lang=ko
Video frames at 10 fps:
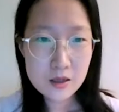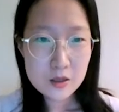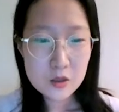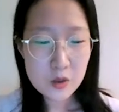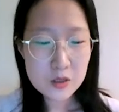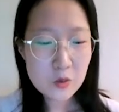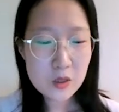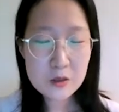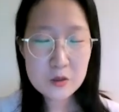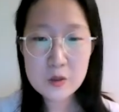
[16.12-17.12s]
저의
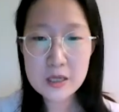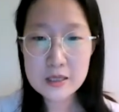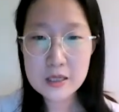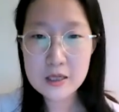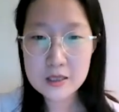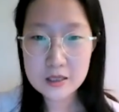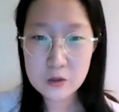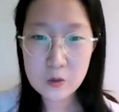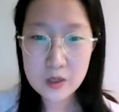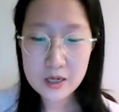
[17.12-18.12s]
소개를 좀 간단하게
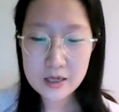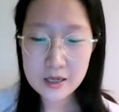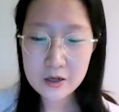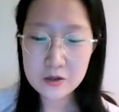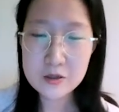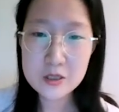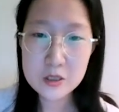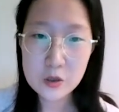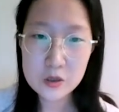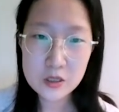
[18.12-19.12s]
드리도록 할게요.
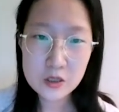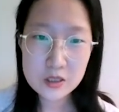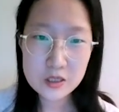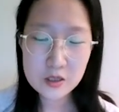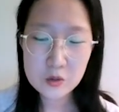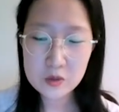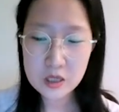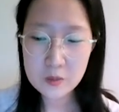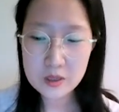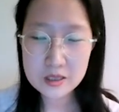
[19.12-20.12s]
저는 현재
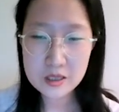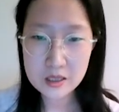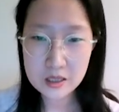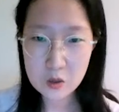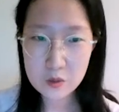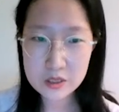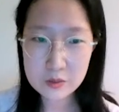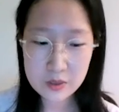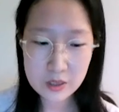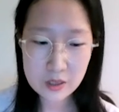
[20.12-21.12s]
동남아시아
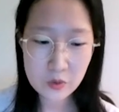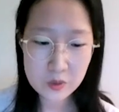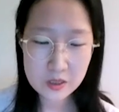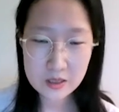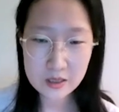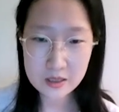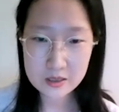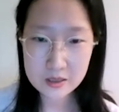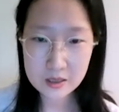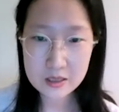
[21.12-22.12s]
이커머스 플랫폼인
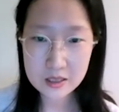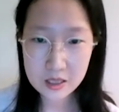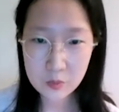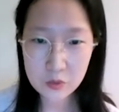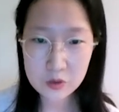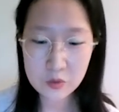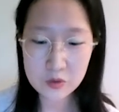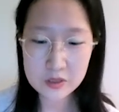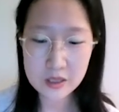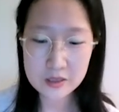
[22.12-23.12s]
라자다의 싱가포르
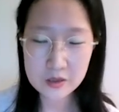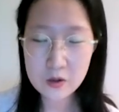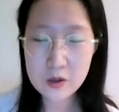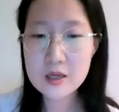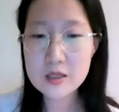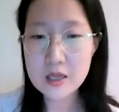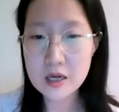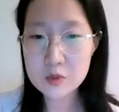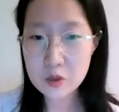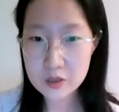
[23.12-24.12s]
본사에서
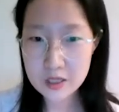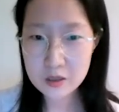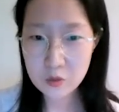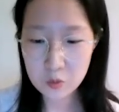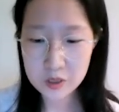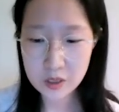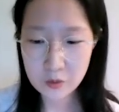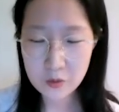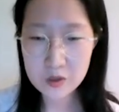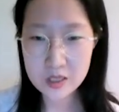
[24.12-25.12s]
다음 성장을
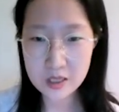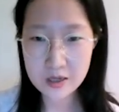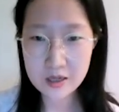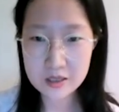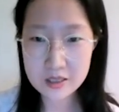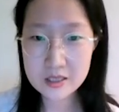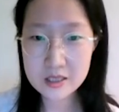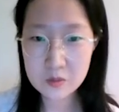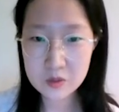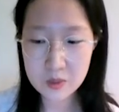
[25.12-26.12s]
고민하고 기획하는
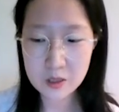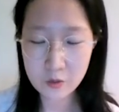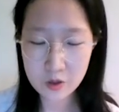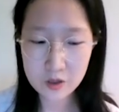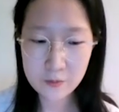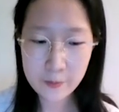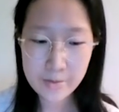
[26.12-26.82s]
신사업팀에 있고요.